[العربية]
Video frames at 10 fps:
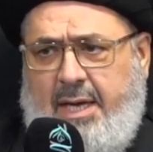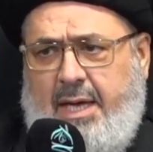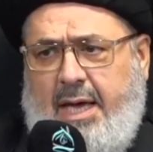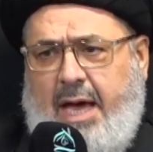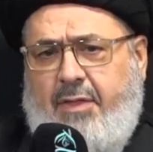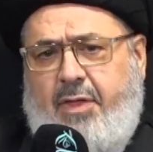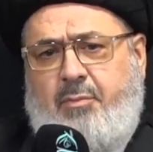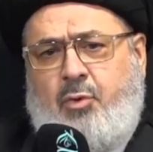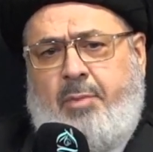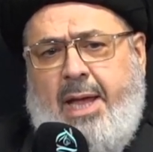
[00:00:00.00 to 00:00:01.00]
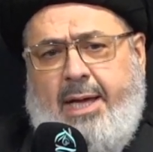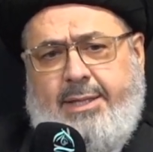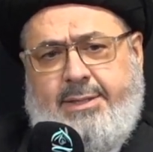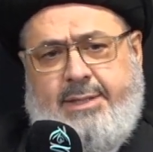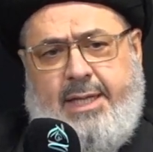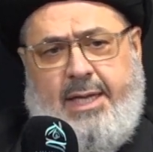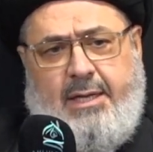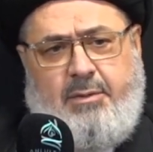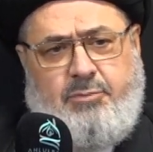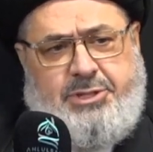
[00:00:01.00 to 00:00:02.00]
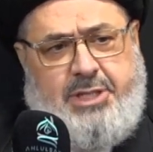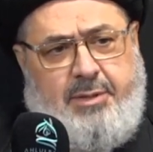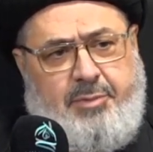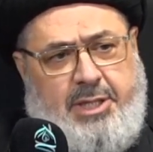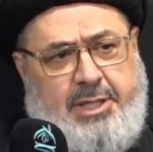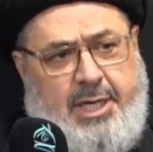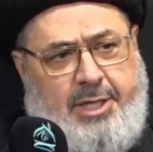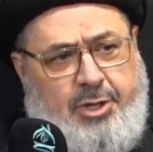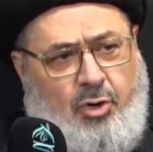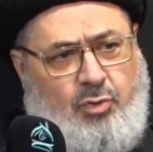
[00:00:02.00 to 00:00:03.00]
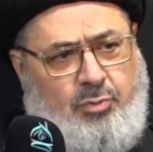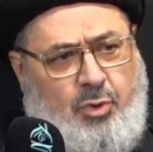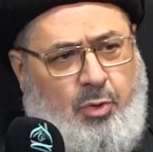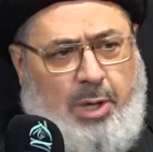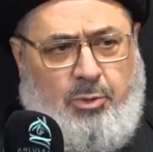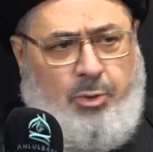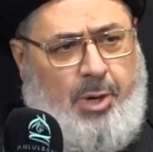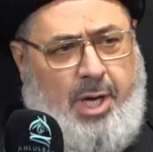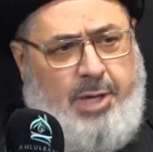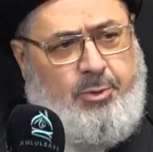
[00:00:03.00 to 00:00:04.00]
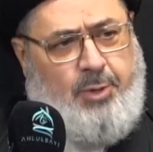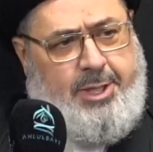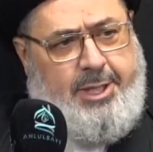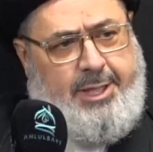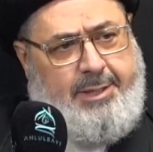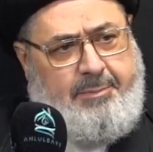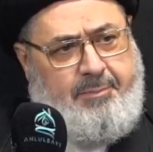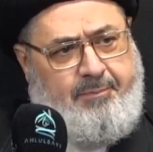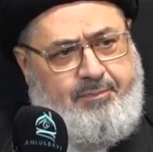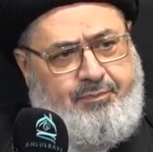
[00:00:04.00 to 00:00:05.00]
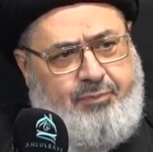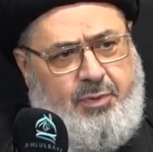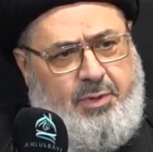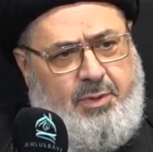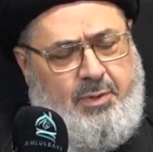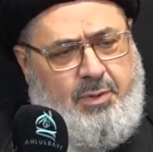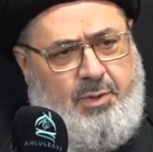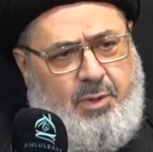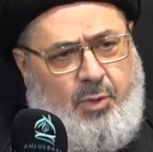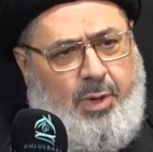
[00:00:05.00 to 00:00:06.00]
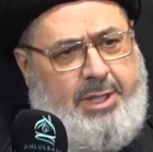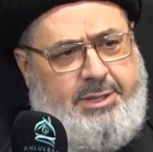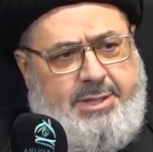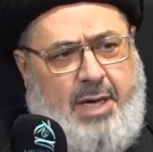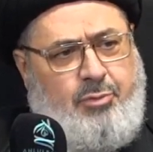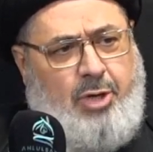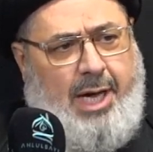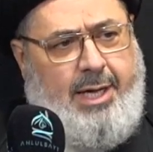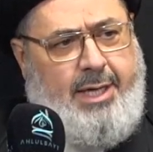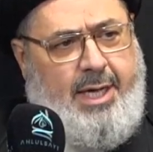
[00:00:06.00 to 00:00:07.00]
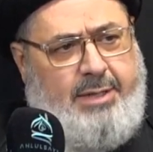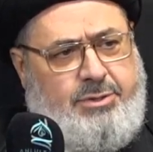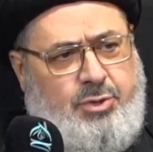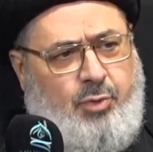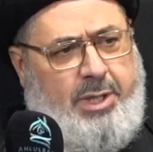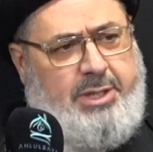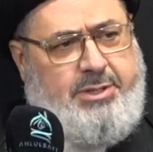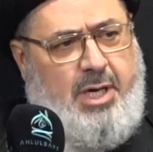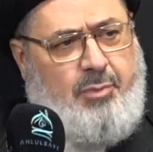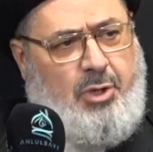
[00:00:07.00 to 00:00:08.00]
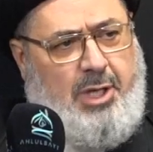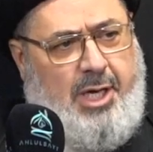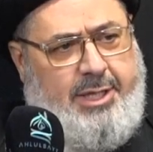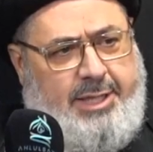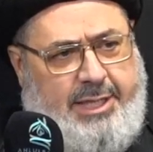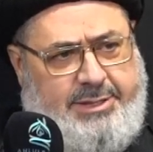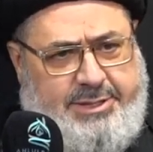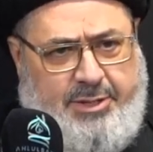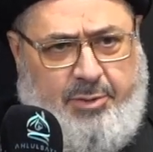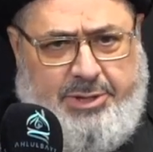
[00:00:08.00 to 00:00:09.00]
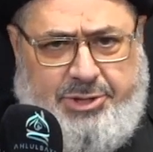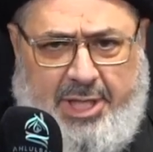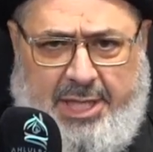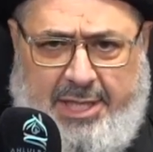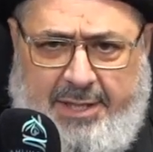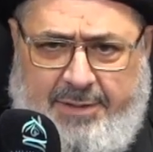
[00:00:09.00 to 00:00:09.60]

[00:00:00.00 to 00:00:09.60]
اعظم ما عند المسلمين اليوم هو القران الكريم هو كتاب الحياه هو كتاب الله عز وجل